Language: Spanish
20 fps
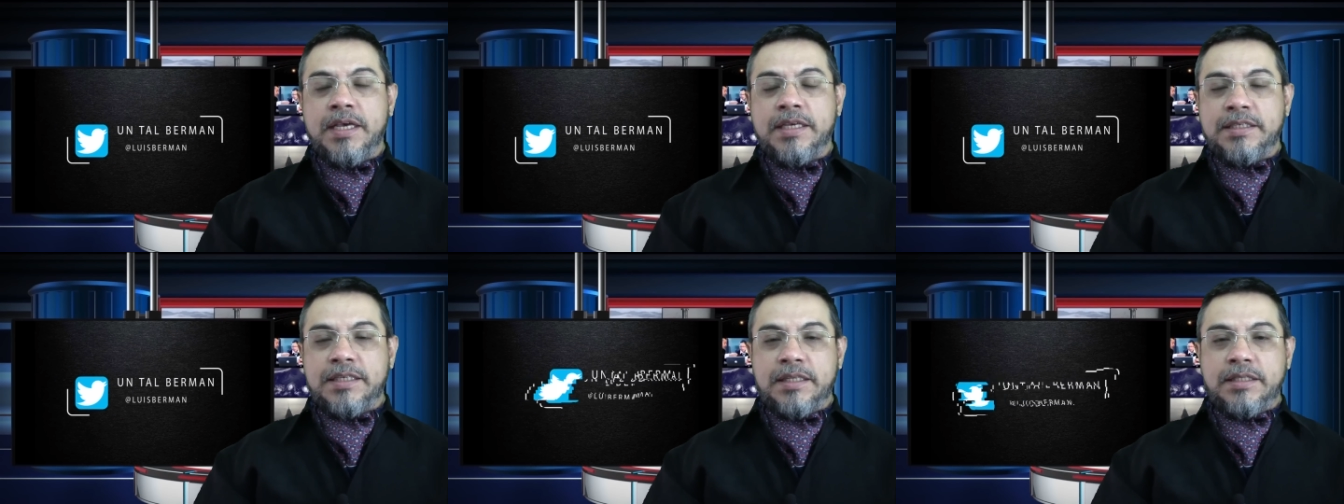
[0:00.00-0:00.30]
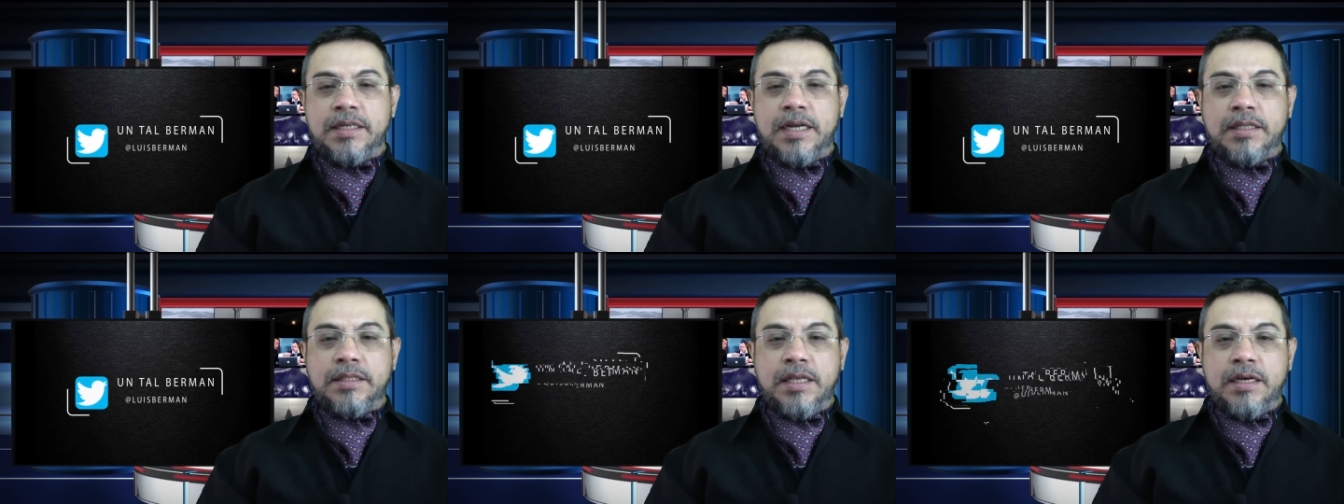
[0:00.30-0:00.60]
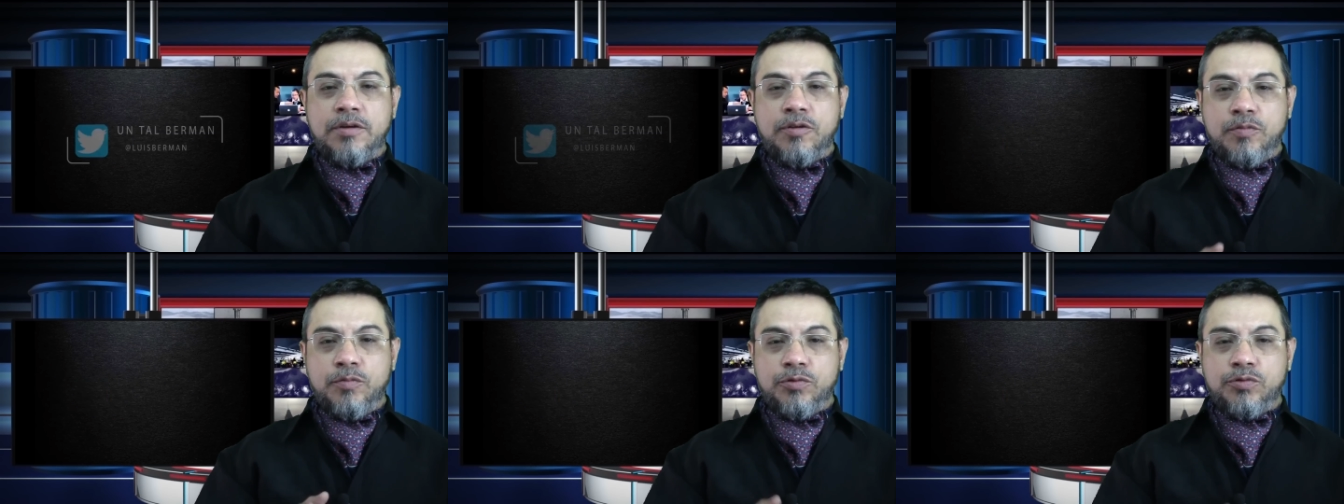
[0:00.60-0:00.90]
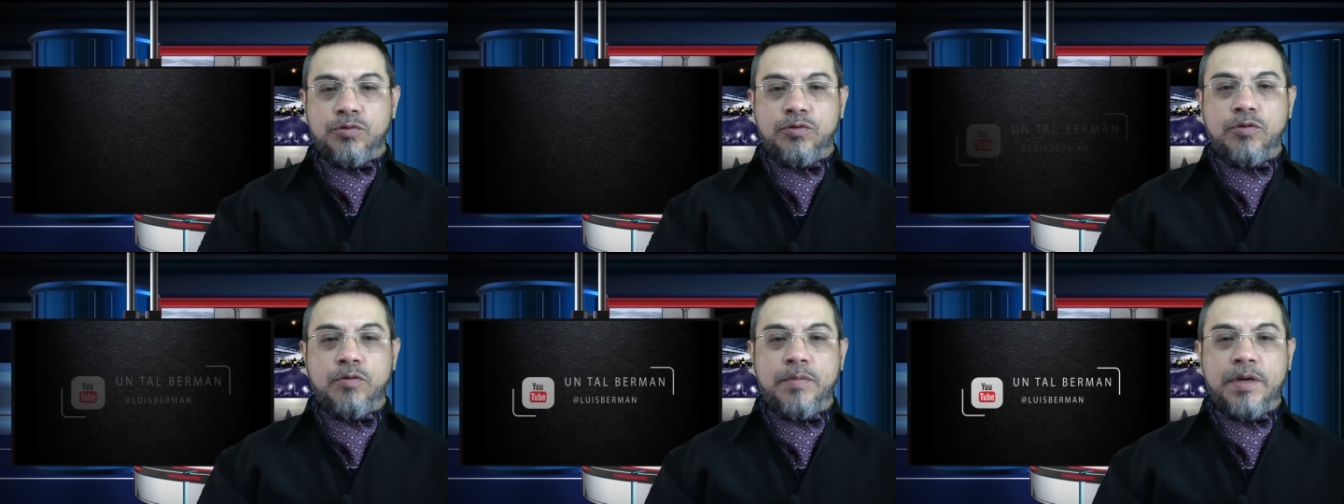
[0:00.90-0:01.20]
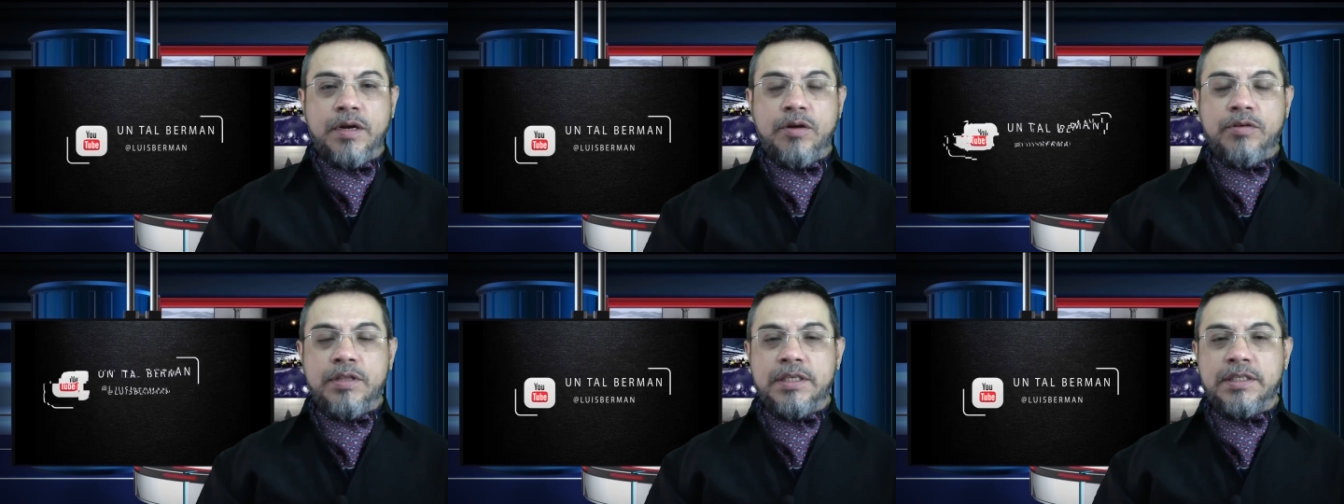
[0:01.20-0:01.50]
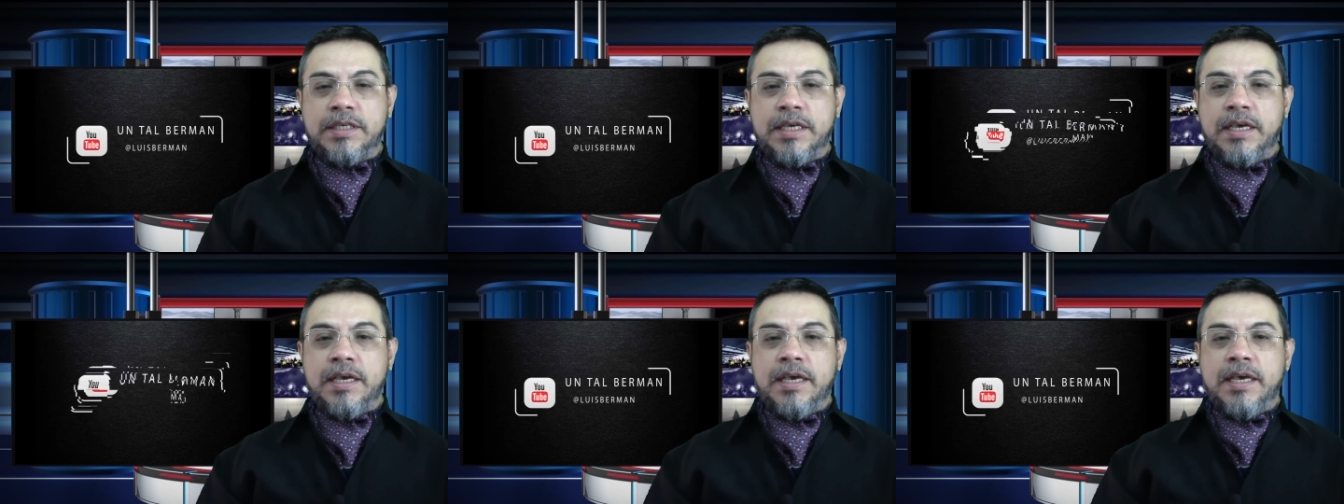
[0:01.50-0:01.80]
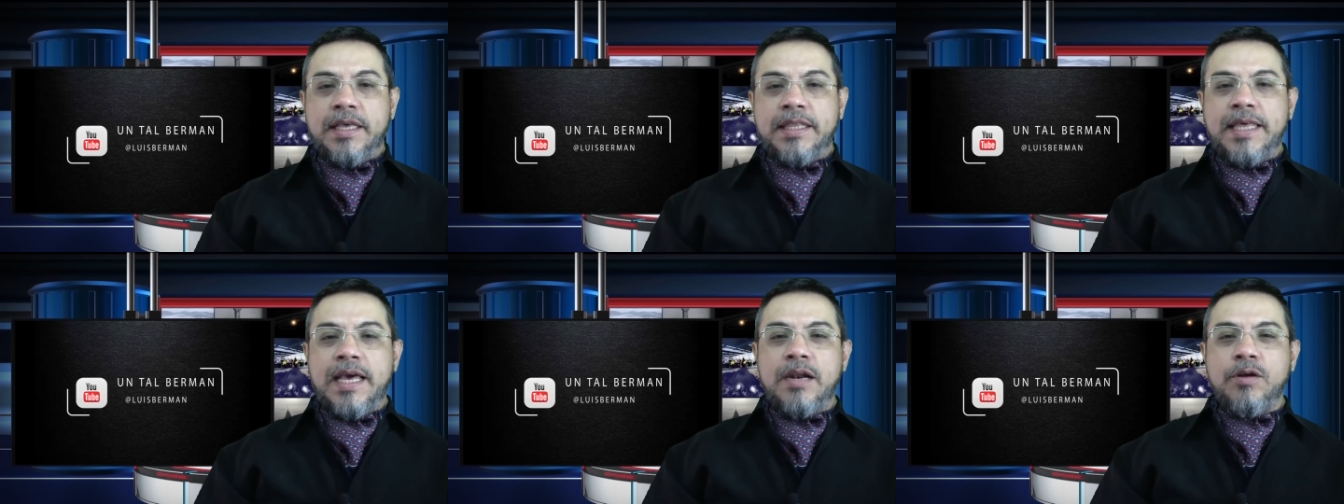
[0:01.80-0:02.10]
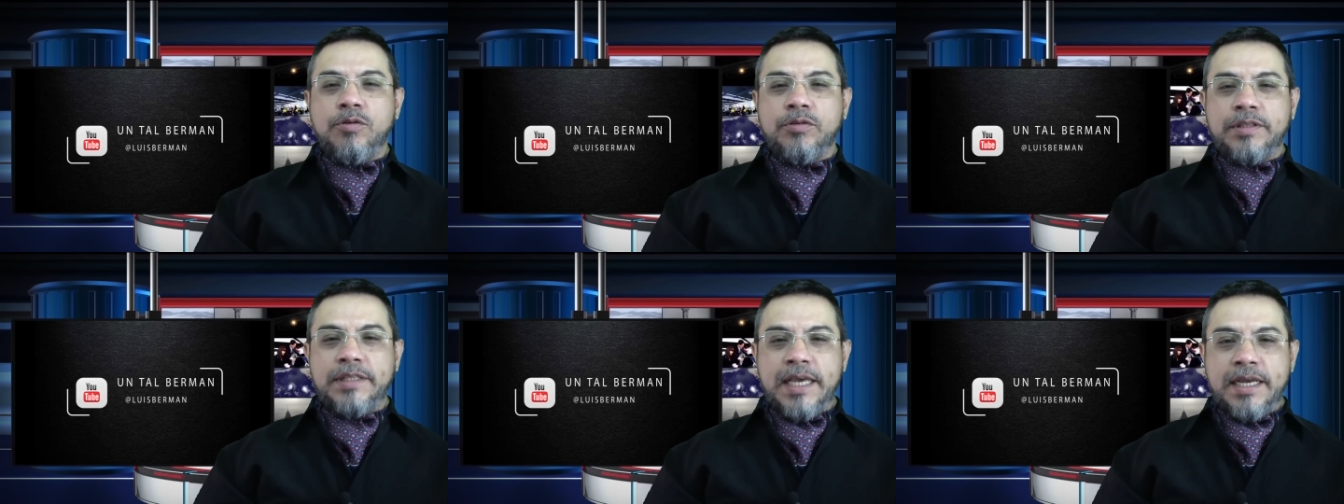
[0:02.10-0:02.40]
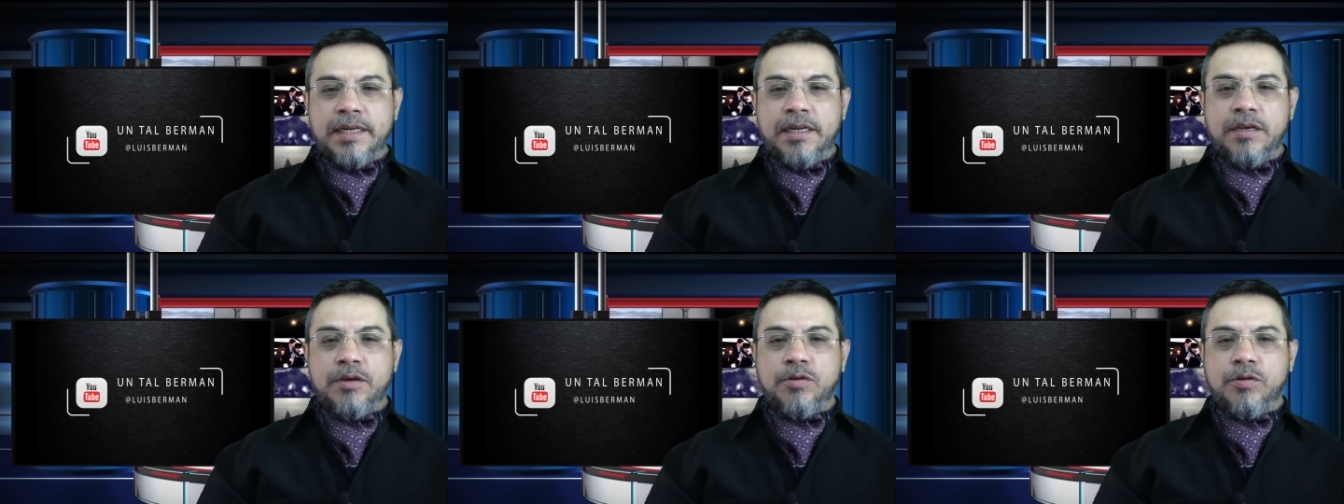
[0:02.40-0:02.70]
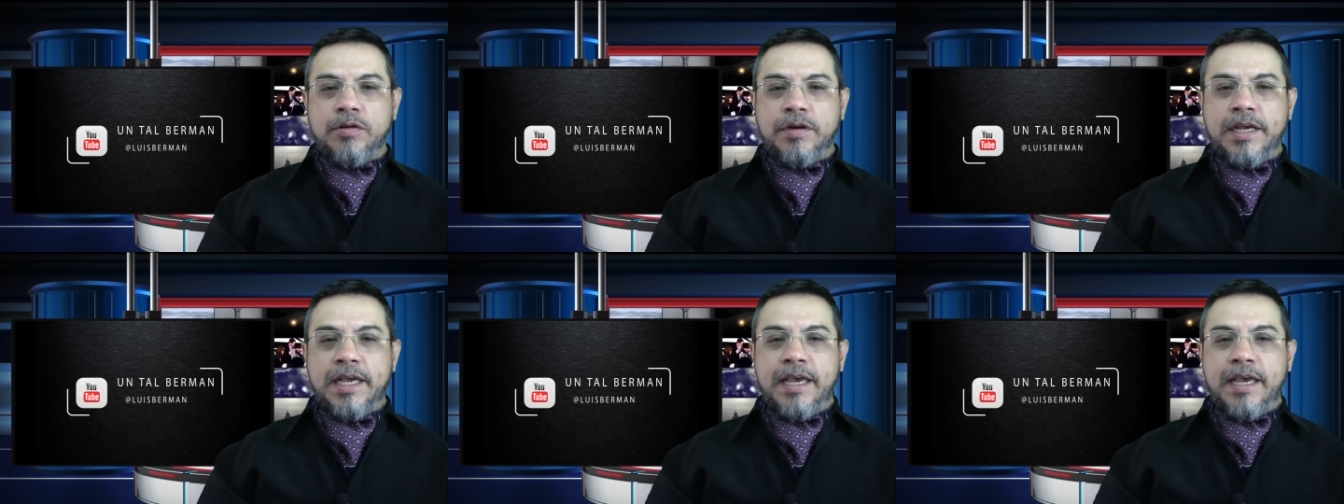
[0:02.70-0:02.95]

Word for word: Se trata, como su nombre lo dice, de algo técnico